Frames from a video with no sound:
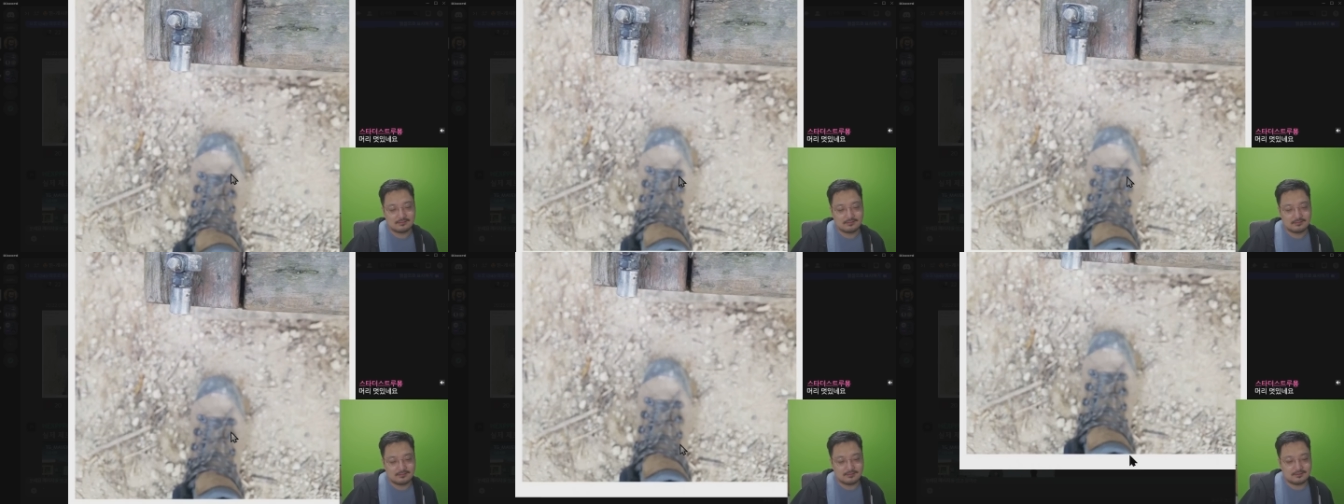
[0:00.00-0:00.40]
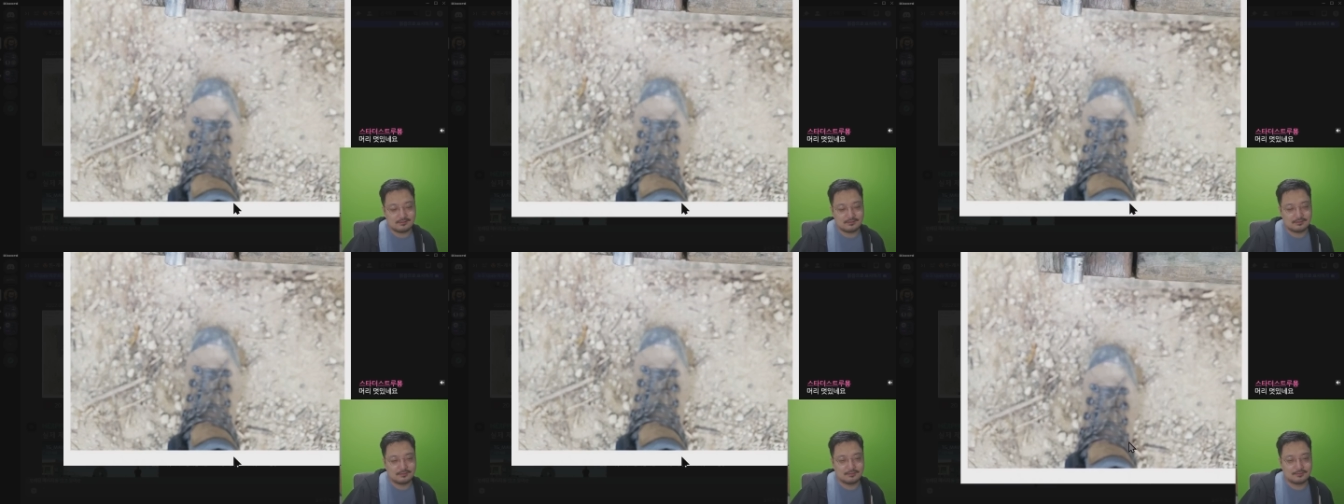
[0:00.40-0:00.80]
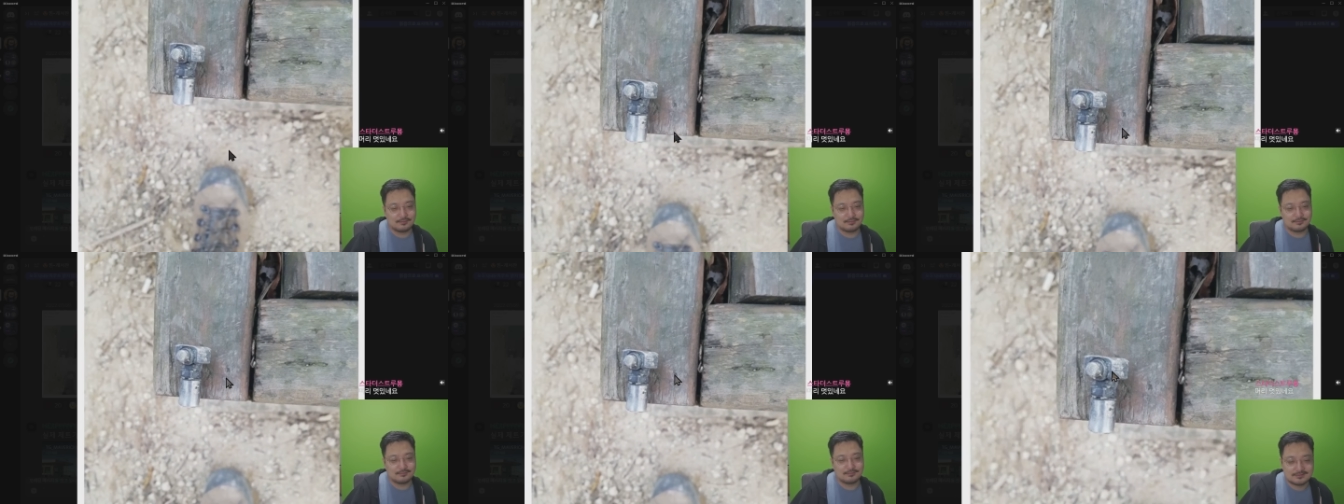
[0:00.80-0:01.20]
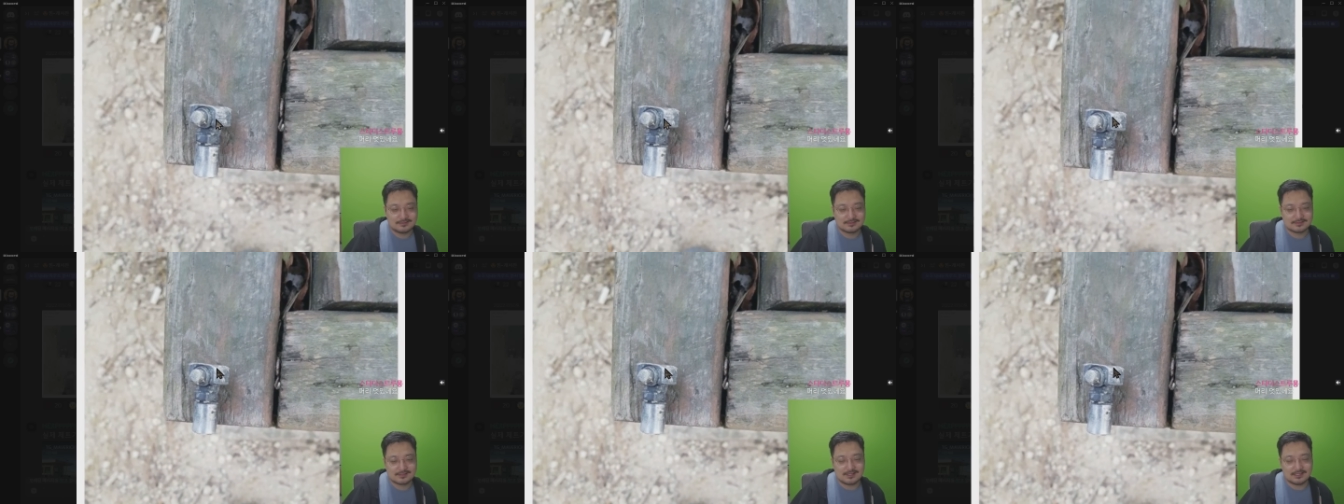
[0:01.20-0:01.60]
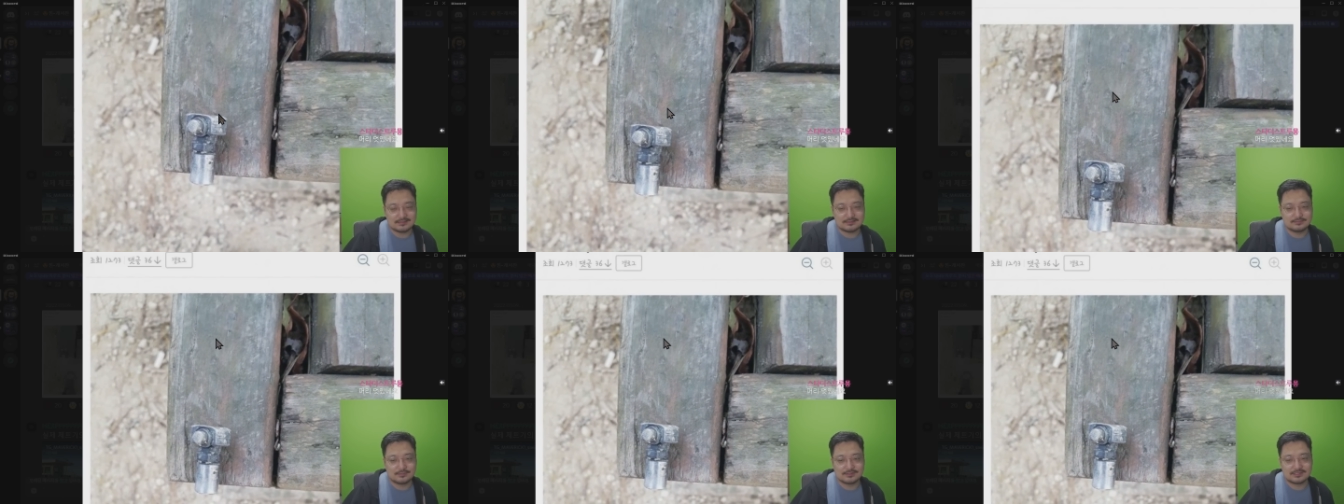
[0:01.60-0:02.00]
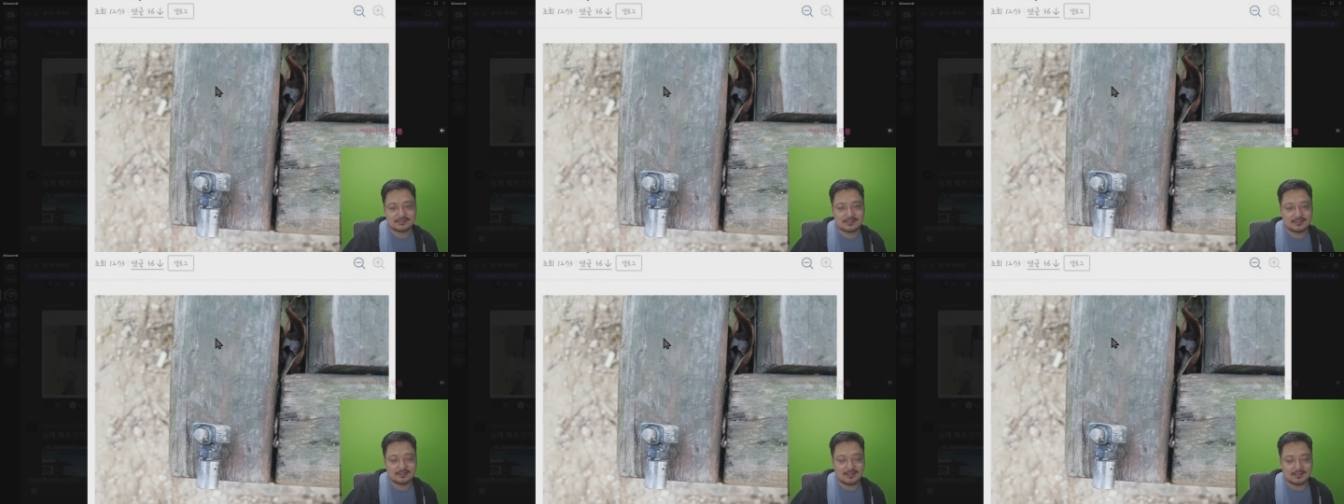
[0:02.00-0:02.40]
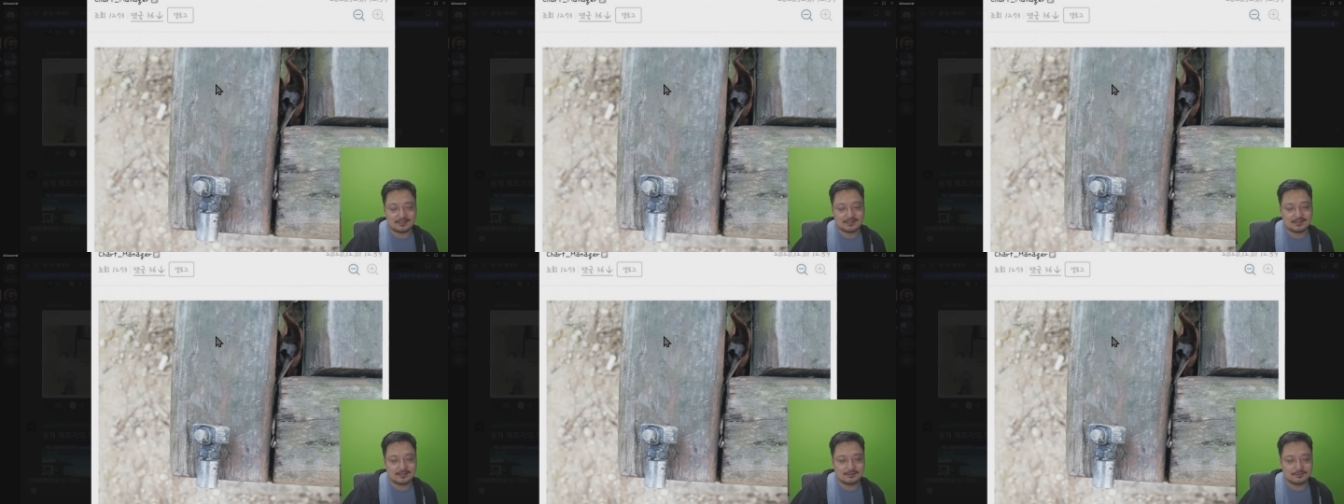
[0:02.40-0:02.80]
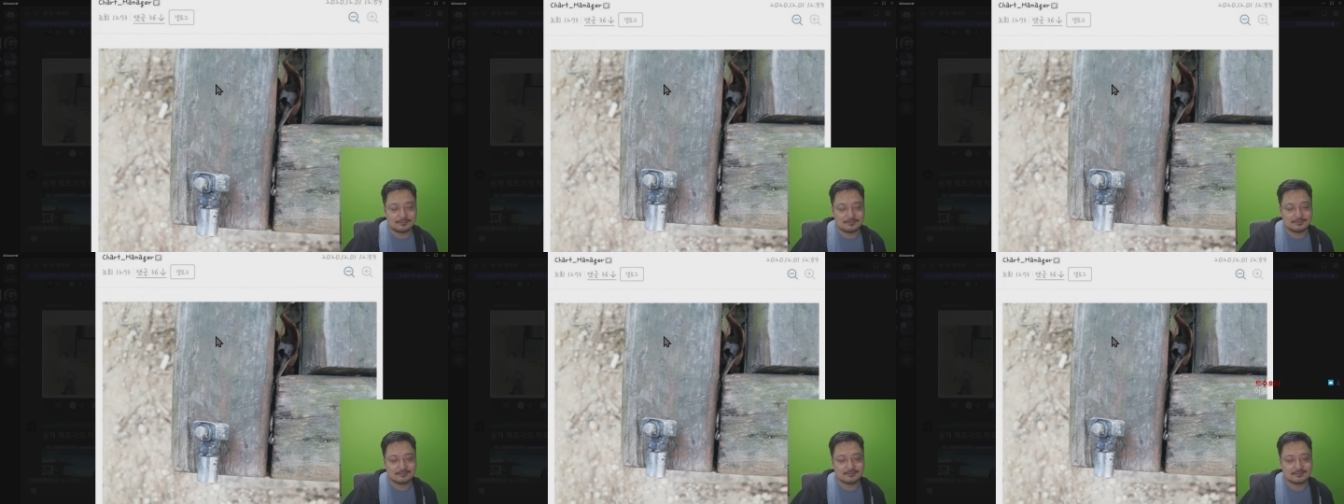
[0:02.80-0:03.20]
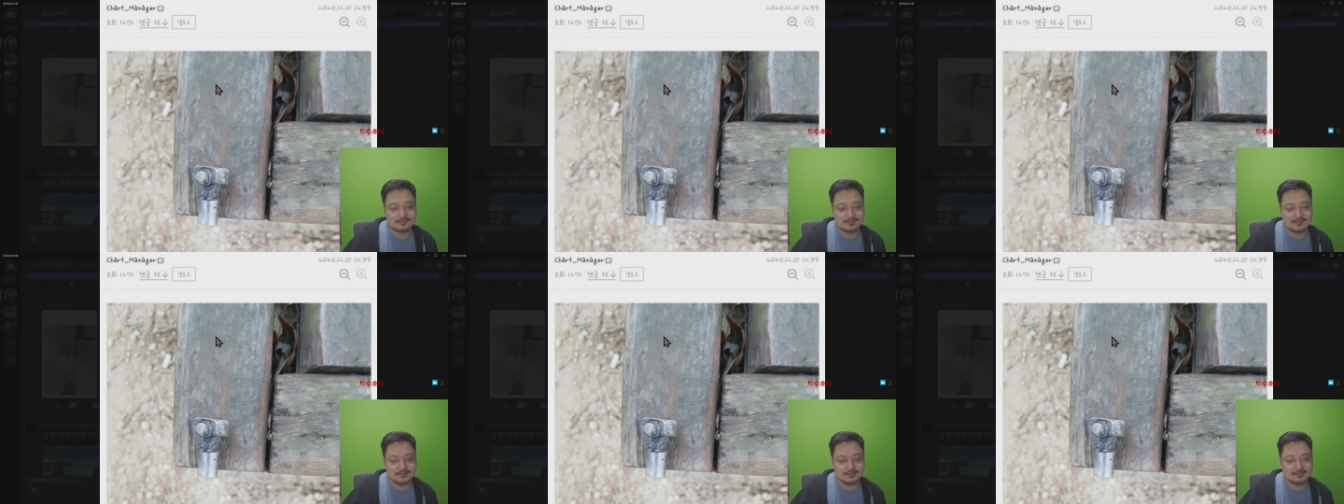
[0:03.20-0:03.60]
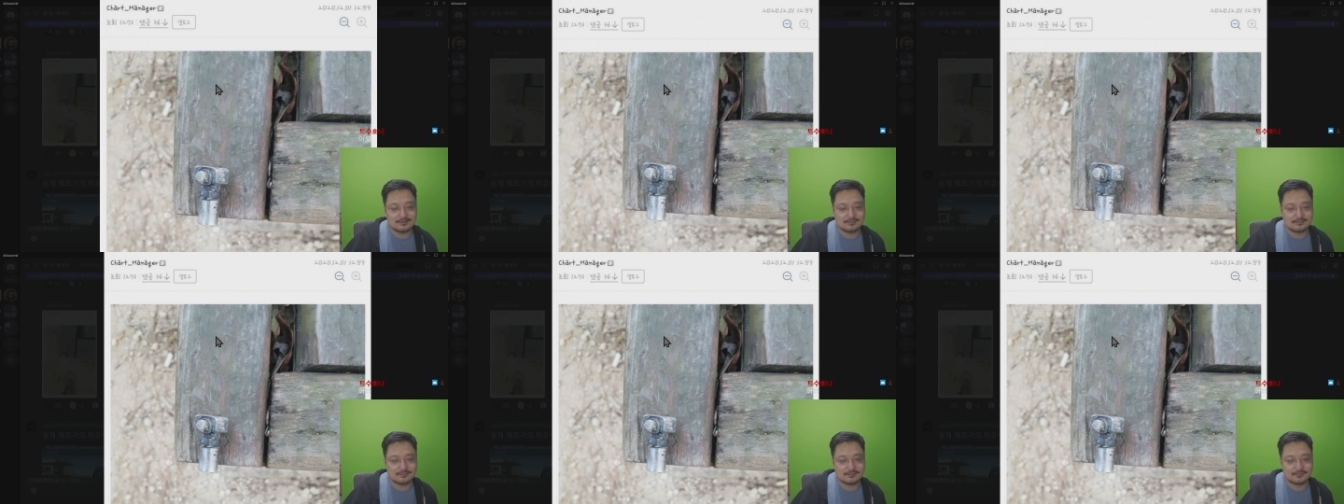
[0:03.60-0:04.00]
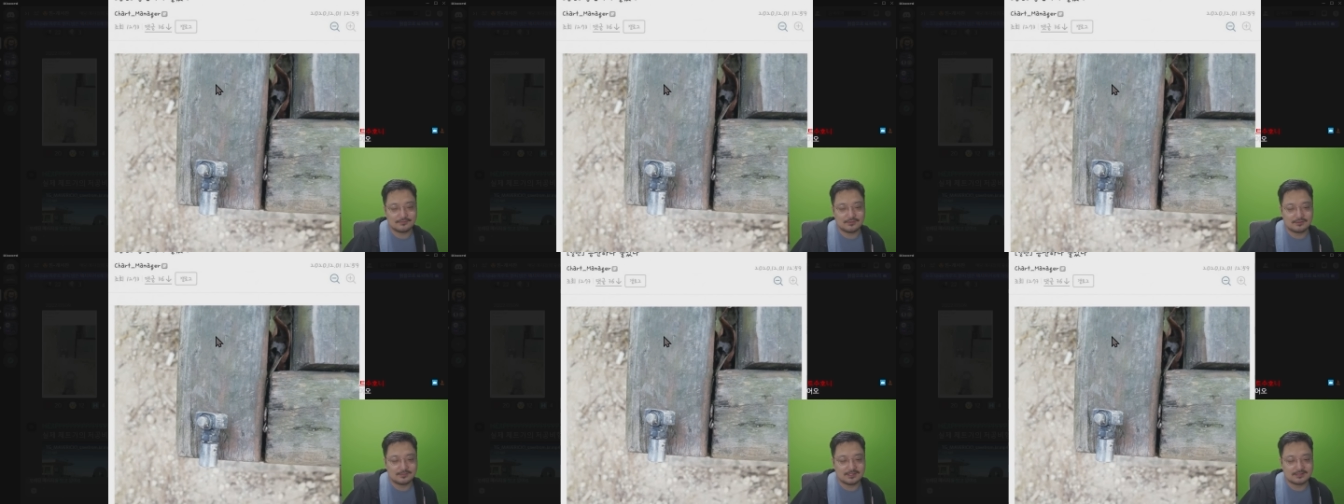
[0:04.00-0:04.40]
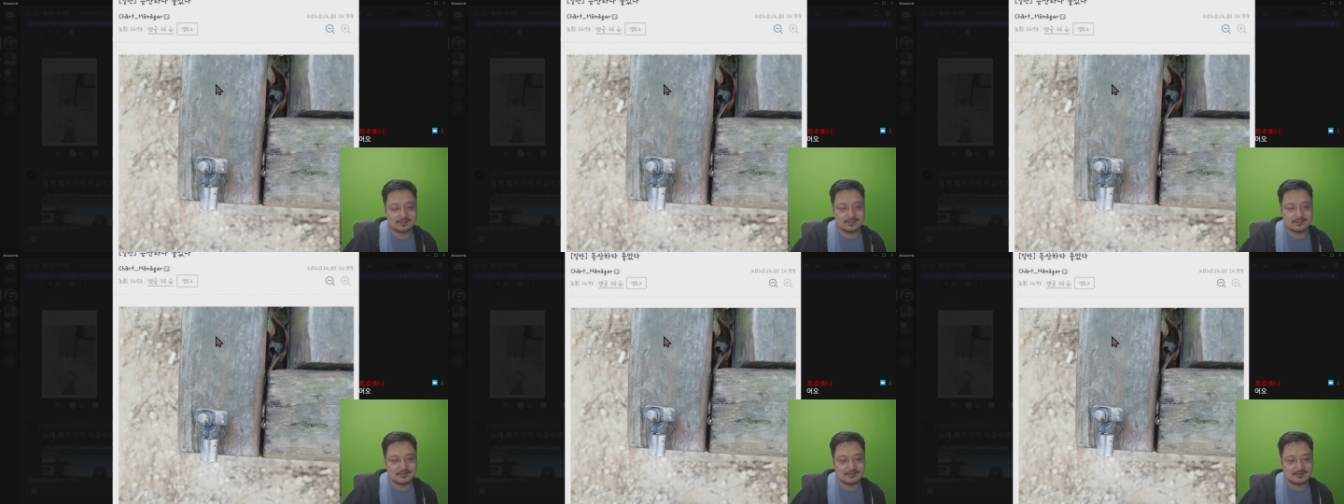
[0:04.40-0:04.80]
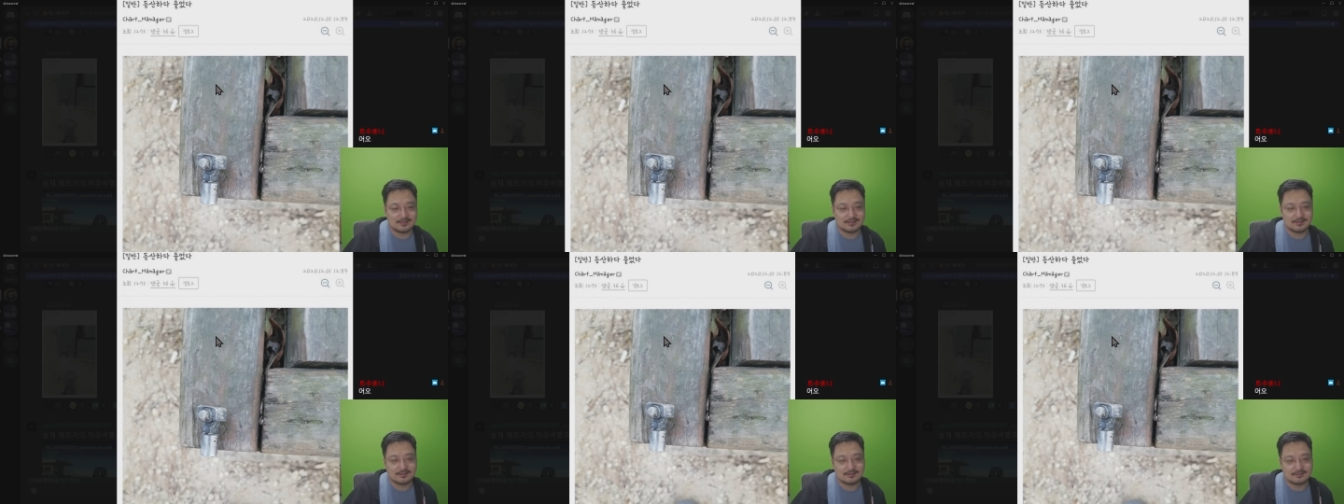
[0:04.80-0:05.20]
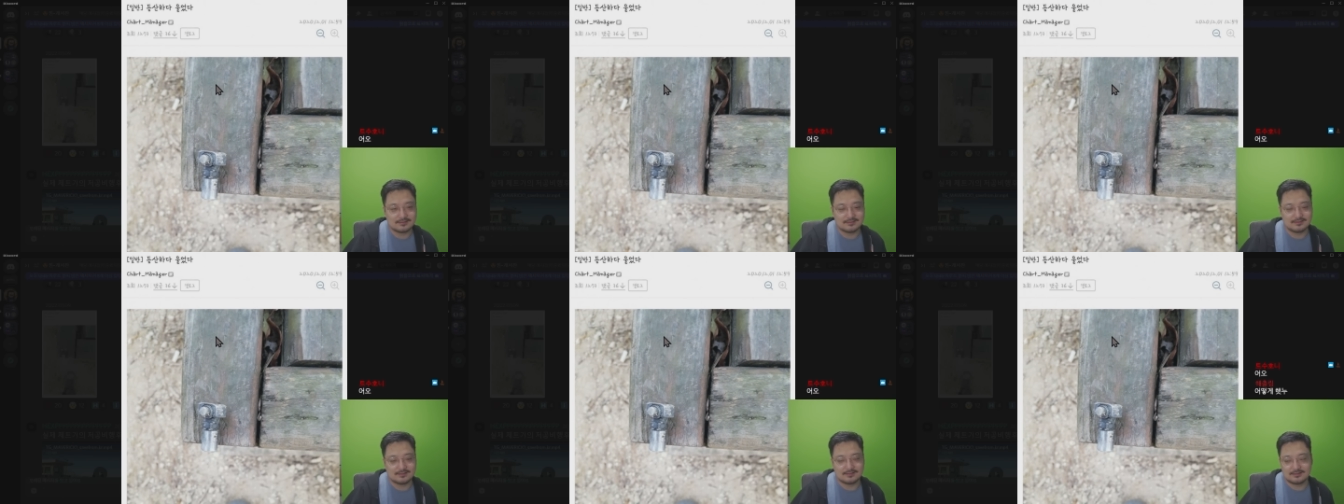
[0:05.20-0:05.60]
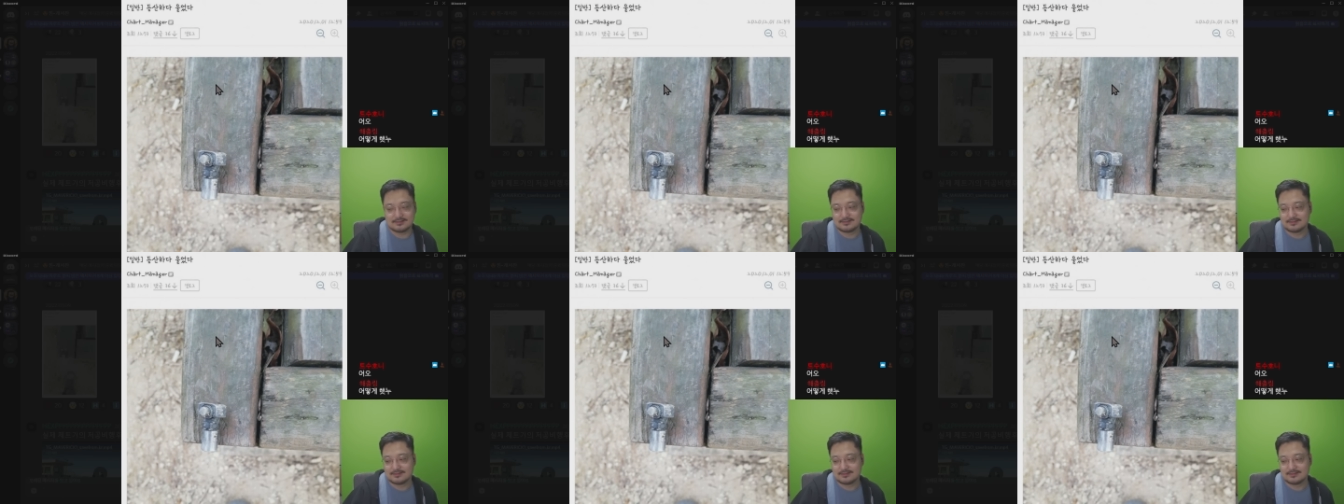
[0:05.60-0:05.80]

어어, 그 가스 머시갱이 아닌가요? 예, 이거 위험한데. 예,